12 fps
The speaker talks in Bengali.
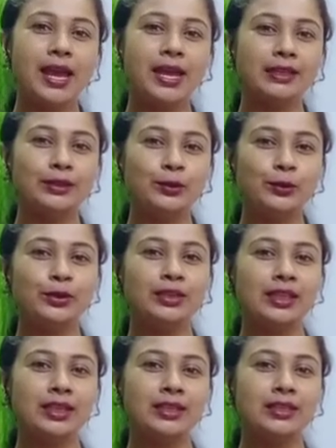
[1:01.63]
এক দুই
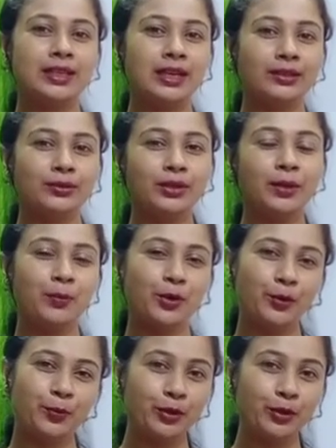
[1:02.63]
তিন চার করে পরপর